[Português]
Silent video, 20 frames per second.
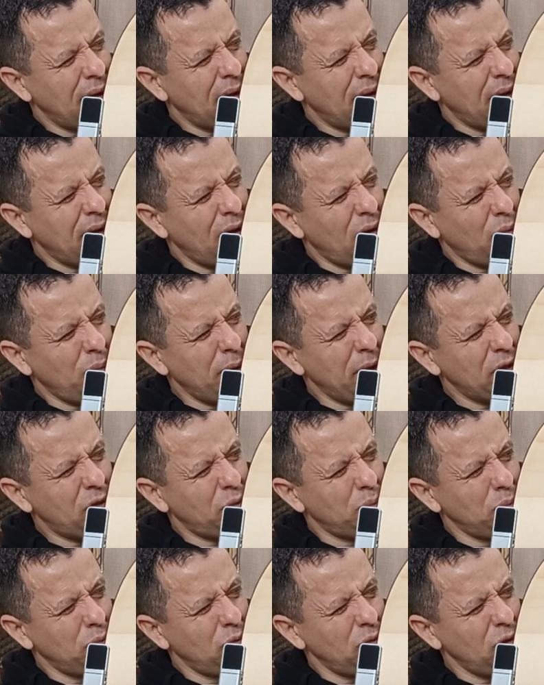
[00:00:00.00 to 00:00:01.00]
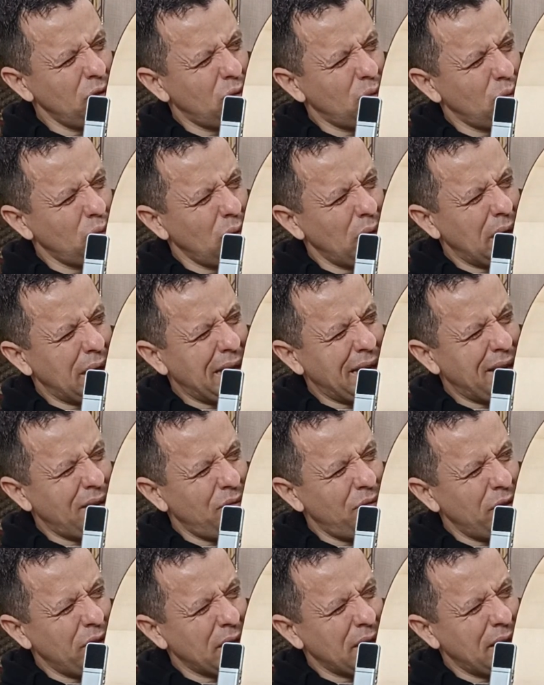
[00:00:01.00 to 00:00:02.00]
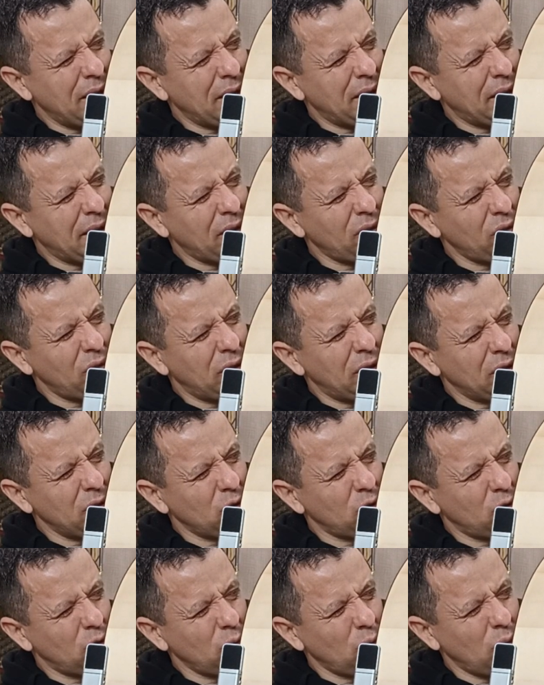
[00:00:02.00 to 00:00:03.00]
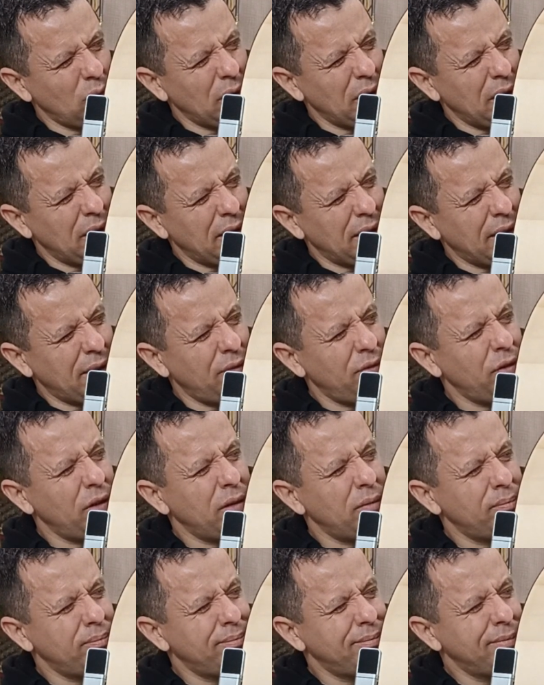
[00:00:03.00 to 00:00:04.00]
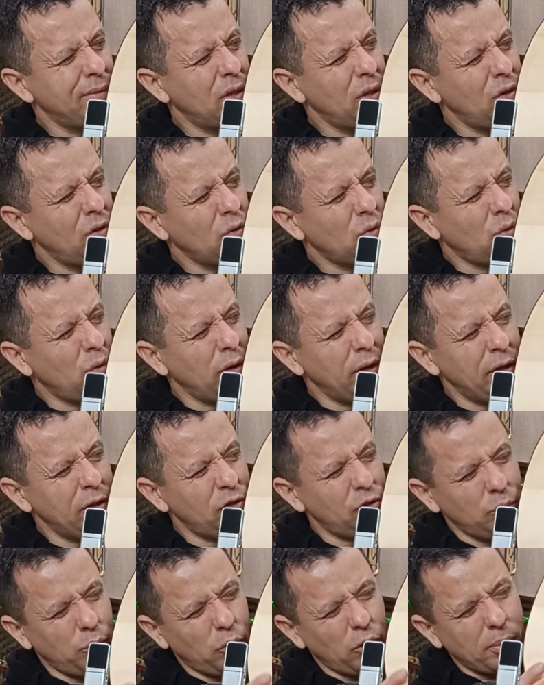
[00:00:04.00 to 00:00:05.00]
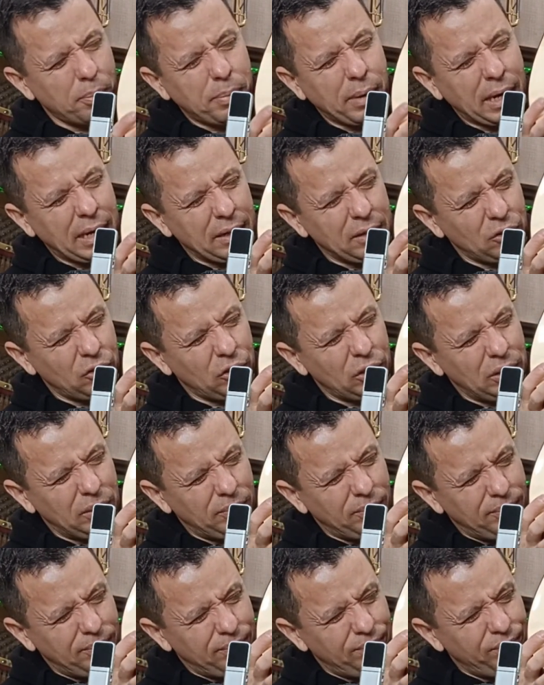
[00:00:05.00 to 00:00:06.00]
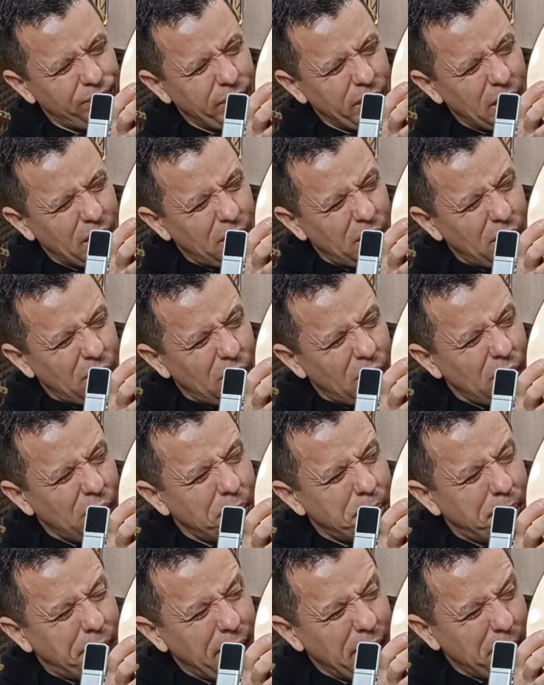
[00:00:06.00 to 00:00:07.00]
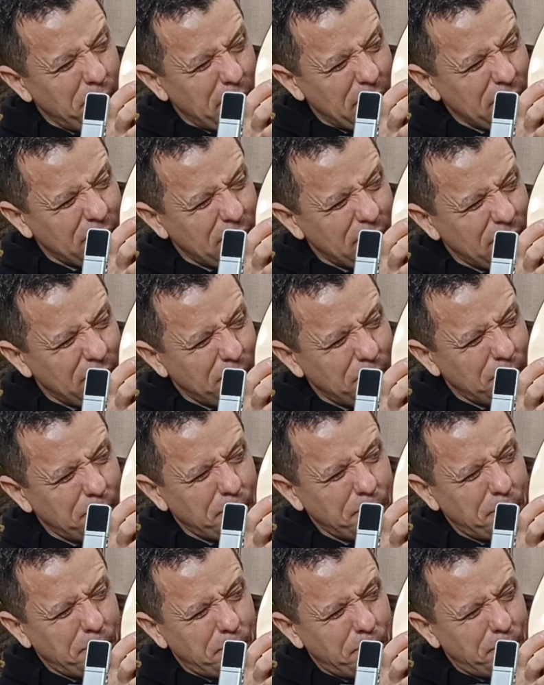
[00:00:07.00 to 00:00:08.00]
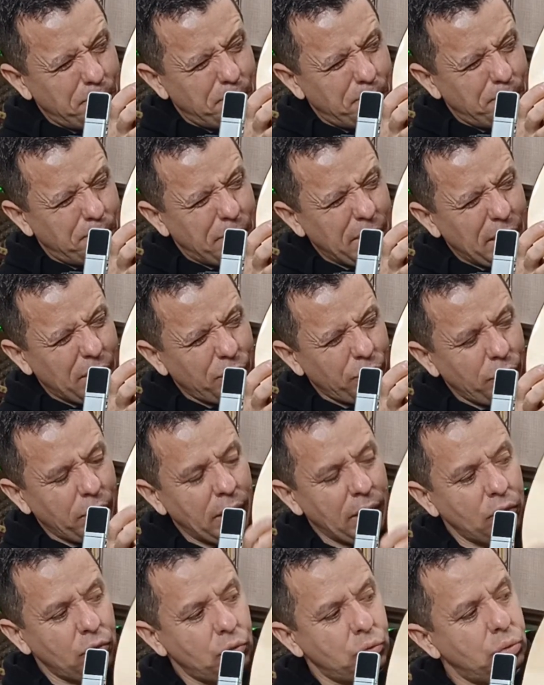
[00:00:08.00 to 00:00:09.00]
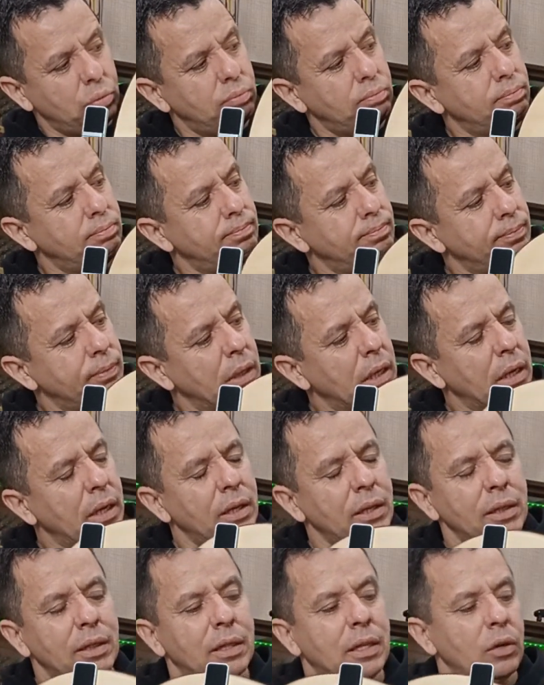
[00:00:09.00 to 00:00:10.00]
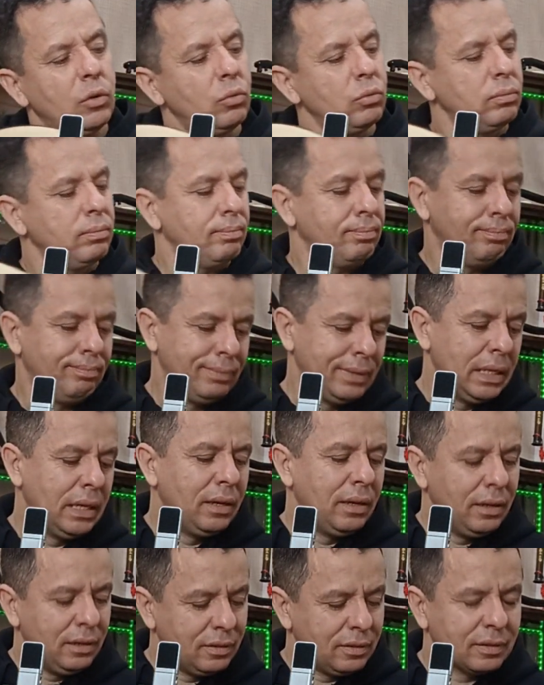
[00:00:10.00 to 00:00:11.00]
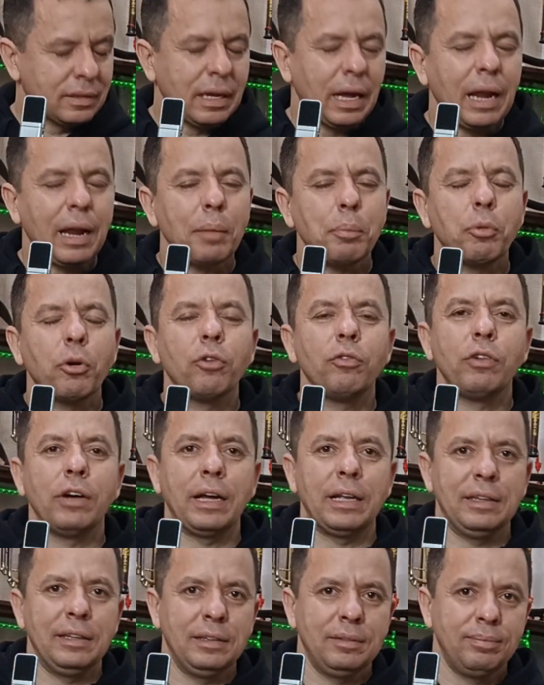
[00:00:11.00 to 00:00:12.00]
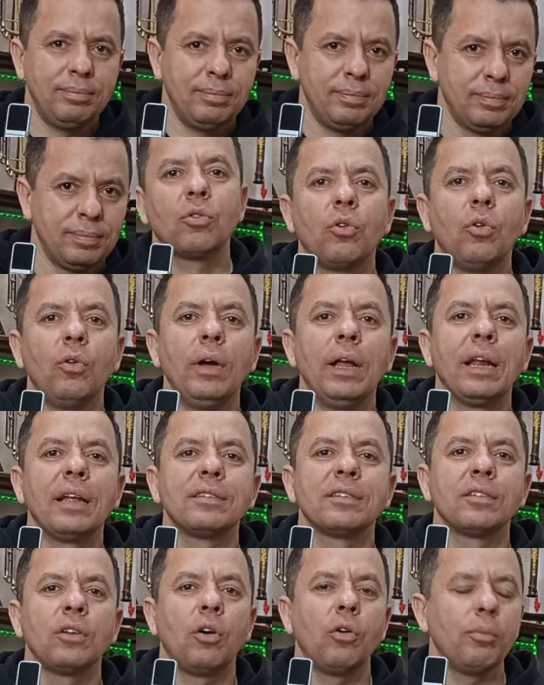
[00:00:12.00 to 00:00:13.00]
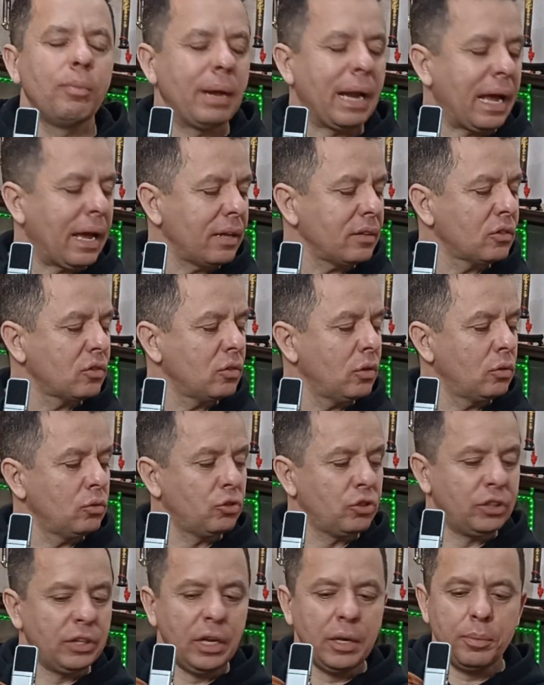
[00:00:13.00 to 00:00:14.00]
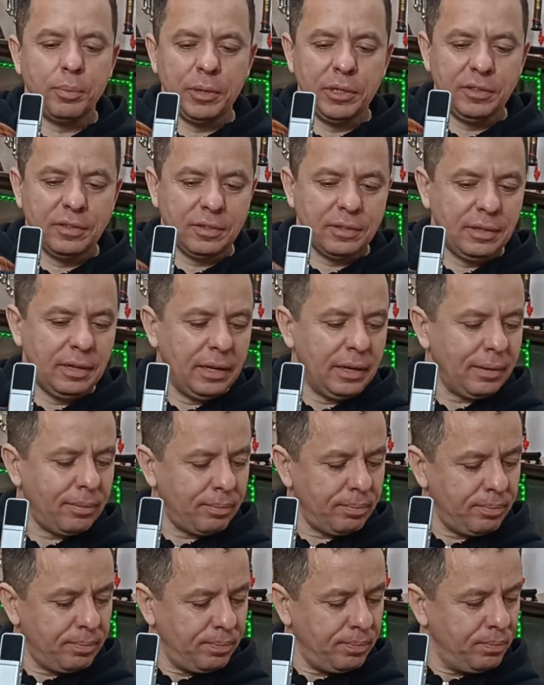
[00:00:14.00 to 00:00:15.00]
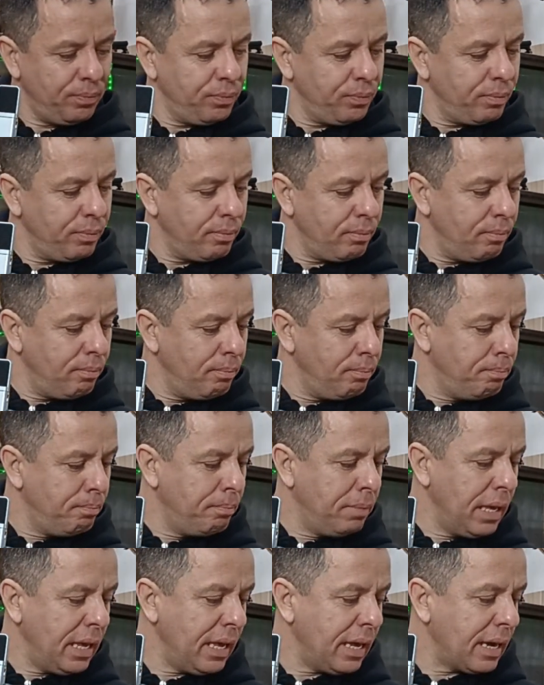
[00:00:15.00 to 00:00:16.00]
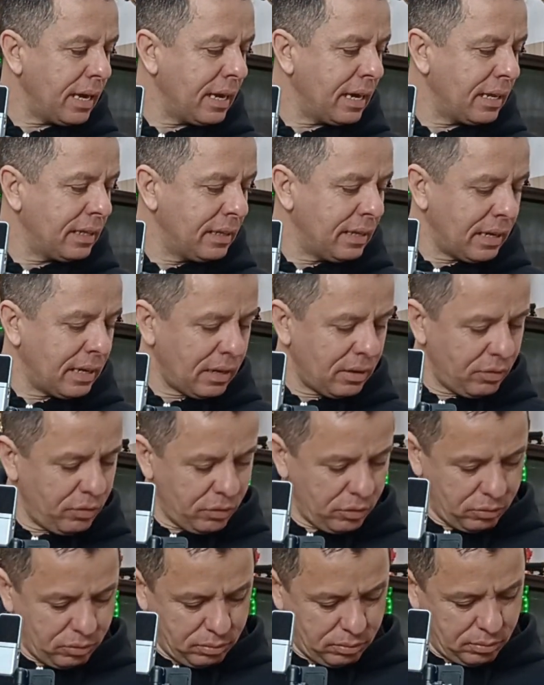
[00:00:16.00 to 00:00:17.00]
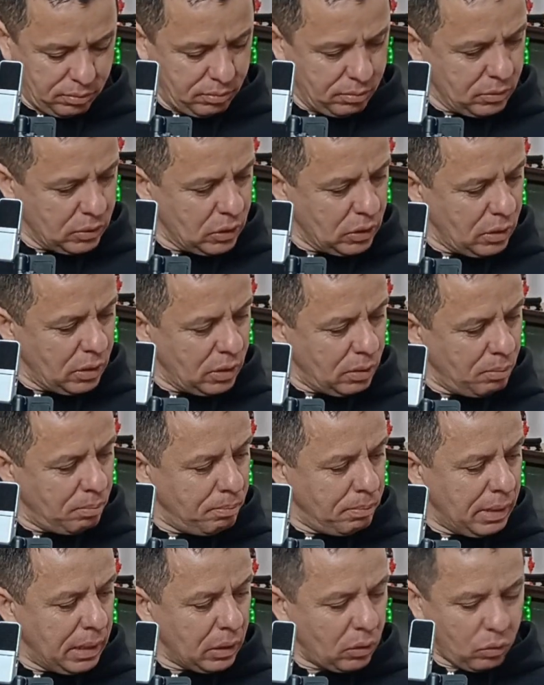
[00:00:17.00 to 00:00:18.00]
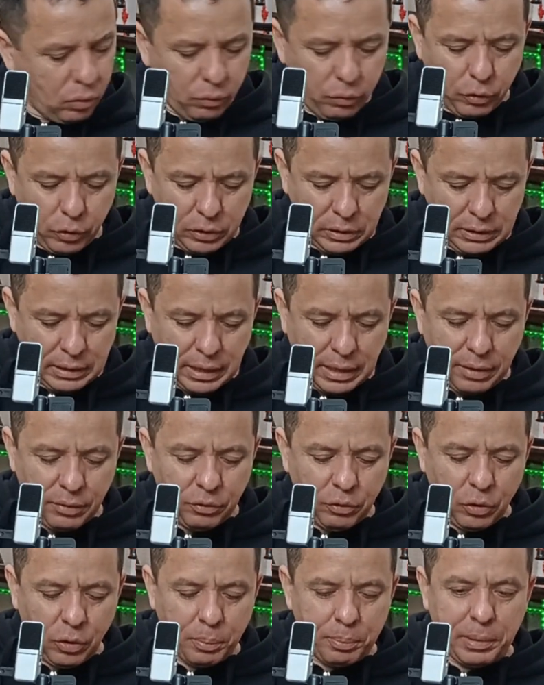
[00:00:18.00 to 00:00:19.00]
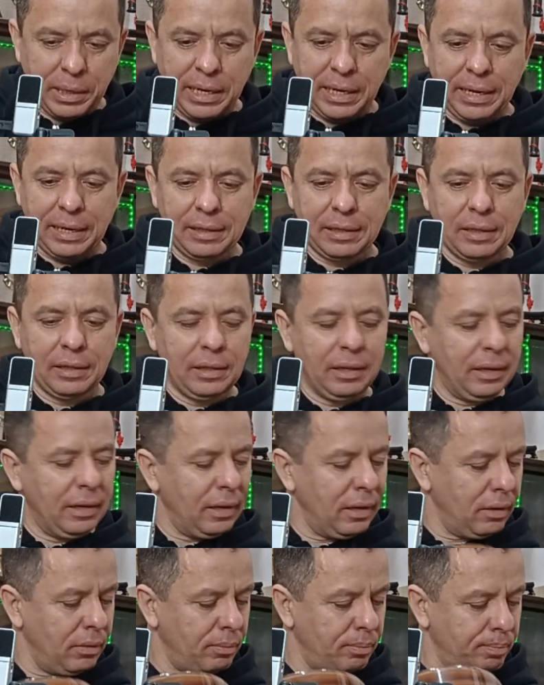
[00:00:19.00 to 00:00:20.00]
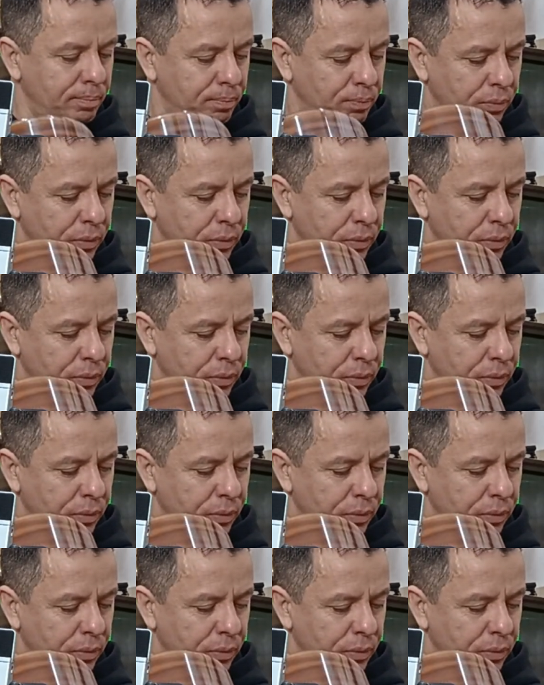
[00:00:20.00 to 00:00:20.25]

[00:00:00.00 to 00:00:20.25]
É realmente muito leve. Aqui até no tensor ele deve corrige boa parte. Primas perfeito. Então, escala aprovada. Com relação ao braço, é um shape em C, bem agradável, bem confortável a pegada dele.